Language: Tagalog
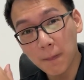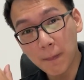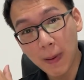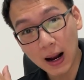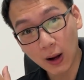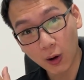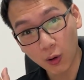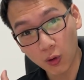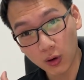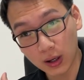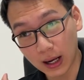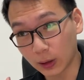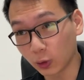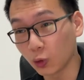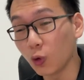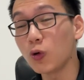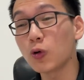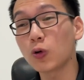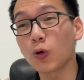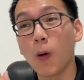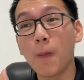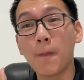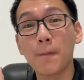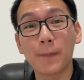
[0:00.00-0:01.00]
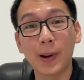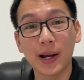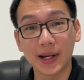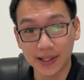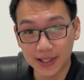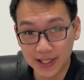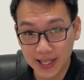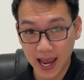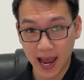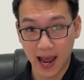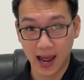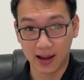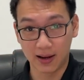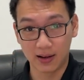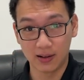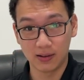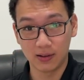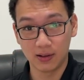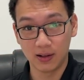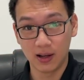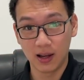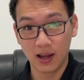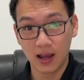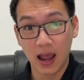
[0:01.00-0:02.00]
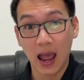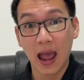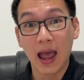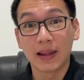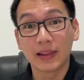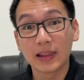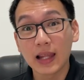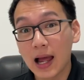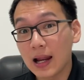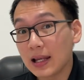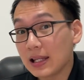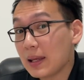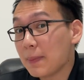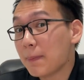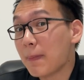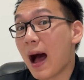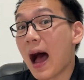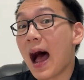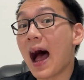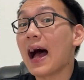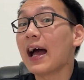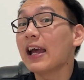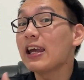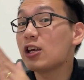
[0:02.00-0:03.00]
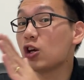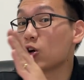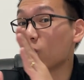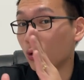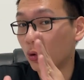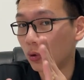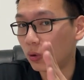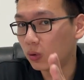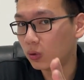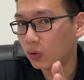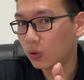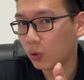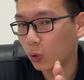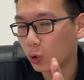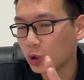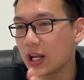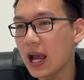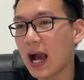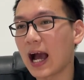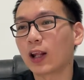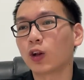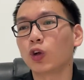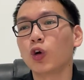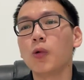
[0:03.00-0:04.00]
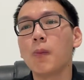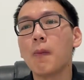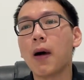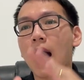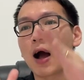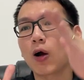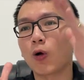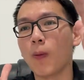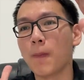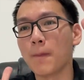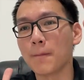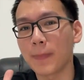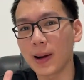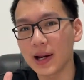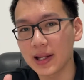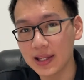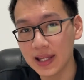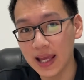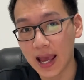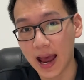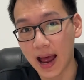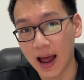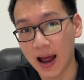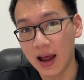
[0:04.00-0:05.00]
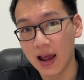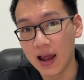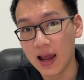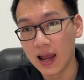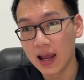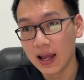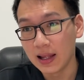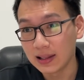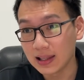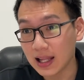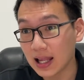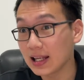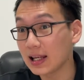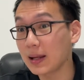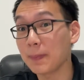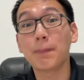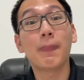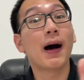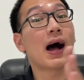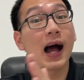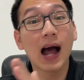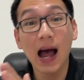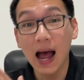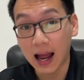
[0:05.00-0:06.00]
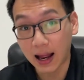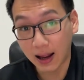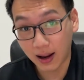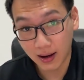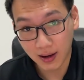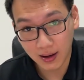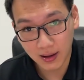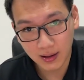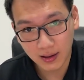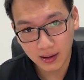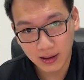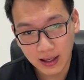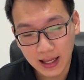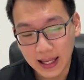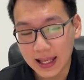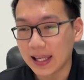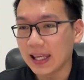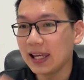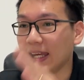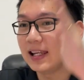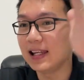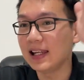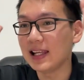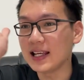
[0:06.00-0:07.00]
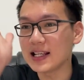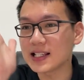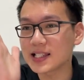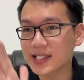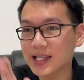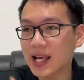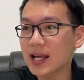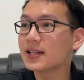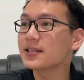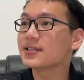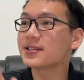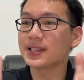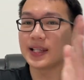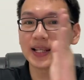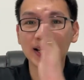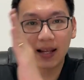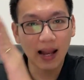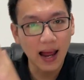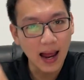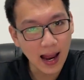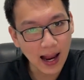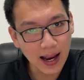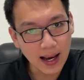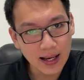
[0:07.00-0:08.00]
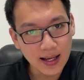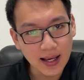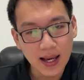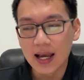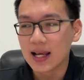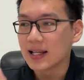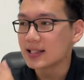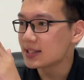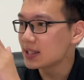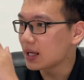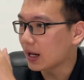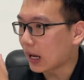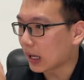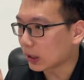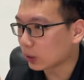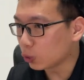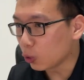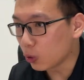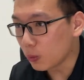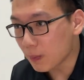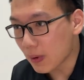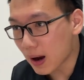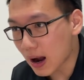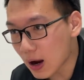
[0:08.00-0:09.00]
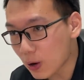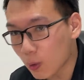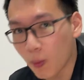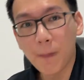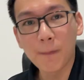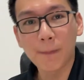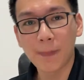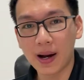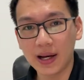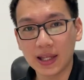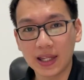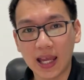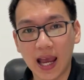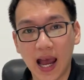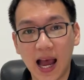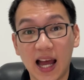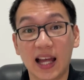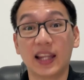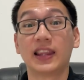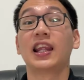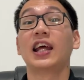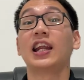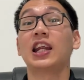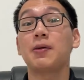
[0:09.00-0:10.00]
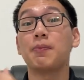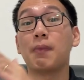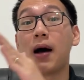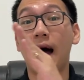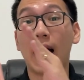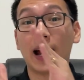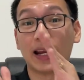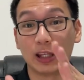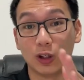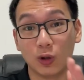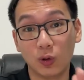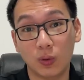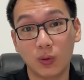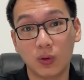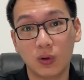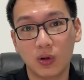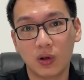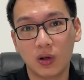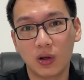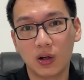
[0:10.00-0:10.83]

bag, katong kumpanya na ni maayo unya katong mga kumpanya na nibanga ilisan sila sa katong mga kumpanya na ni maayo.